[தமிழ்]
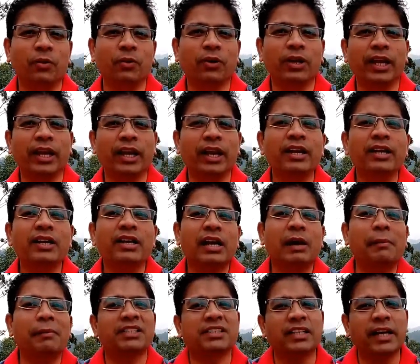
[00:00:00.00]
ஓகேங்க
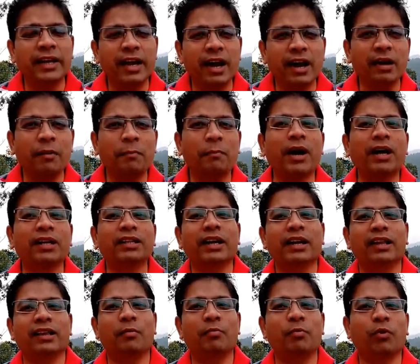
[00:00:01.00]
நம்ம சரியான
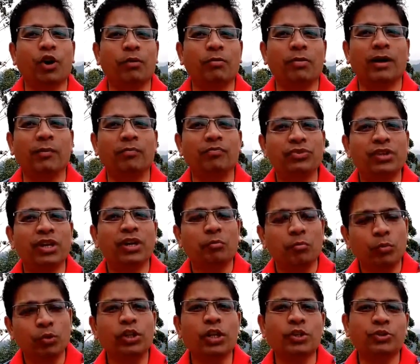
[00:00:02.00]
பாதையில் தான் போகிறோமா
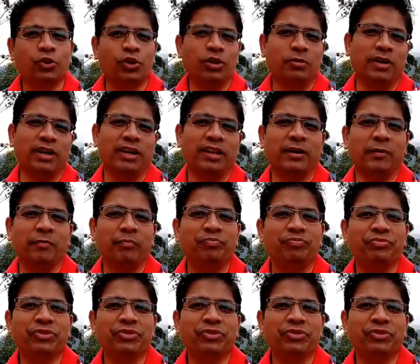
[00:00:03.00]
புத்தர் சொன்ன மாதிரி தான்